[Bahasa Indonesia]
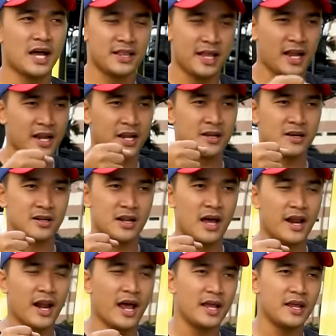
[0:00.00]
saat kalian
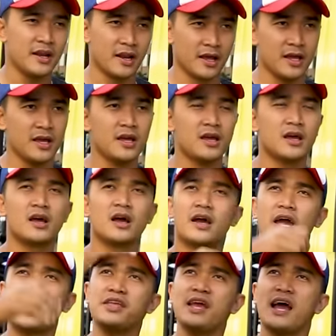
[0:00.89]
ngedarain nih,
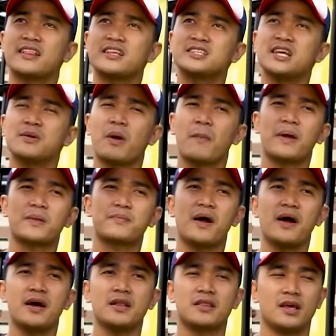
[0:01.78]
kayaknya atasnya mepet
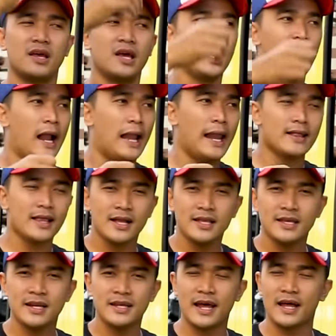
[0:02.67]
banget. Lihat
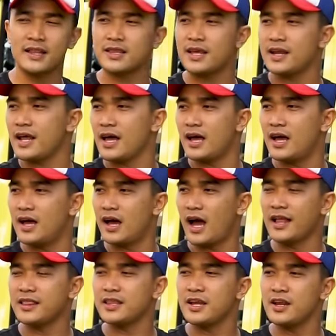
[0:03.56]
aja dari antena,
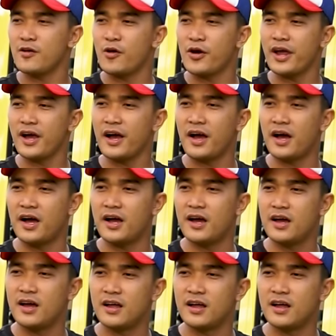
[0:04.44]
antenanya goyang nggak?